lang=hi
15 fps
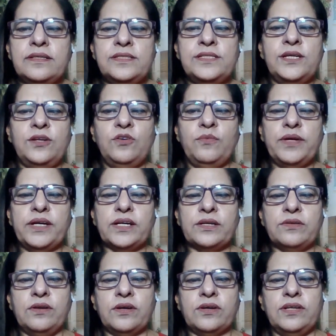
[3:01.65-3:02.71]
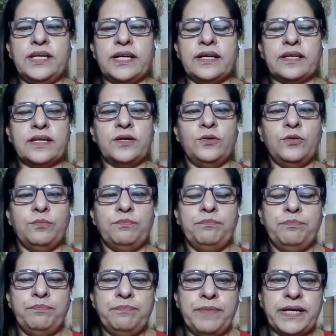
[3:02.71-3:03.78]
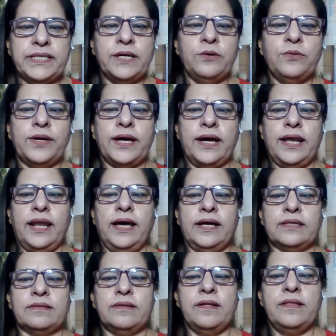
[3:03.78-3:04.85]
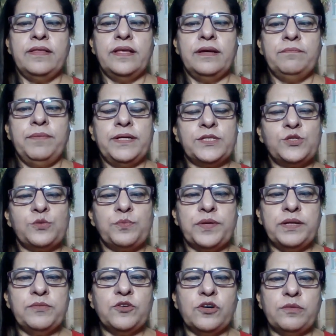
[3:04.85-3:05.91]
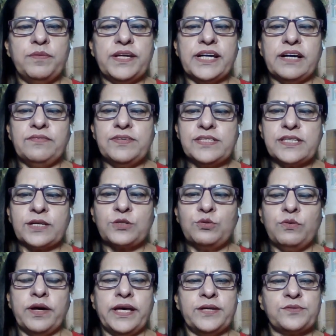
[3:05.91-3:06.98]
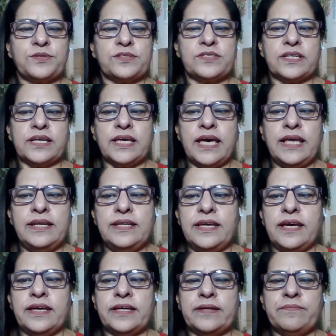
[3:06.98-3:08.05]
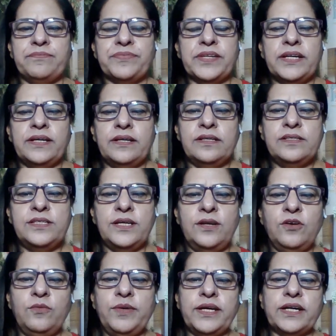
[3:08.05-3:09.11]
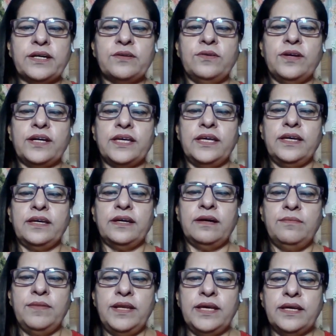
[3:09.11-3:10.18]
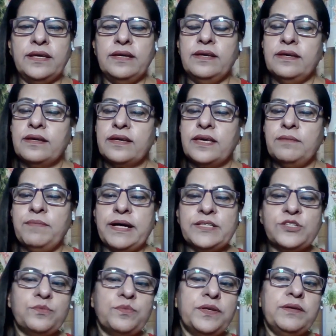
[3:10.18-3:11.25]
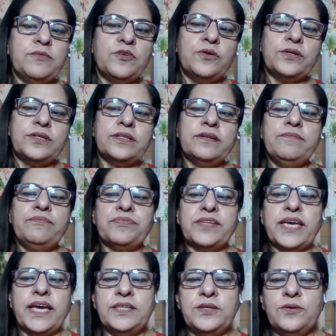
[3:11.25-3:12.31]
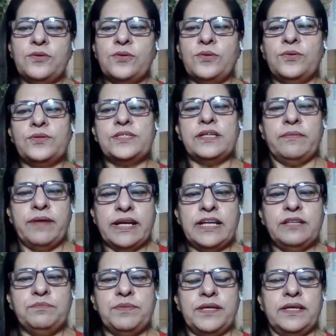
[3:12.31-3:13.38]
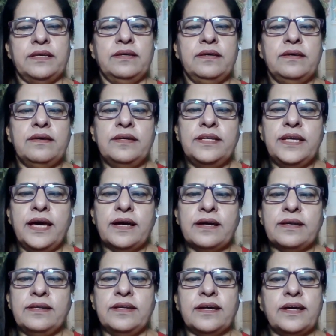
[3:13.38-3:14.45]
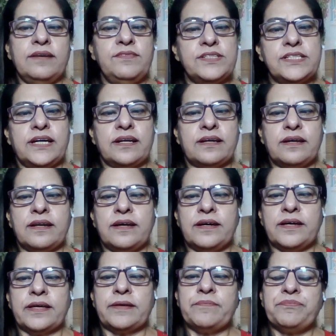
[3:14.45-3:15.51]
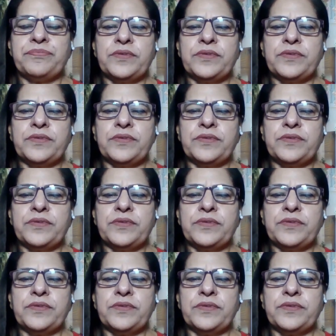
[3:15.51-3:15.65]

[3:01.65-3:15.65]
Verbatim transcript: जेलों में कोरोना को लेकर के पैदा हुए हालात वह सुप्रीम कोर्ट भी काफी सख्त हुआ है उसने संज्ञान लिया है जेलों में कोरोना के हमले के बाद सुप्रीम कोर्ट कैदियों को जमानत पे रिहा करने का विचार कर रहा है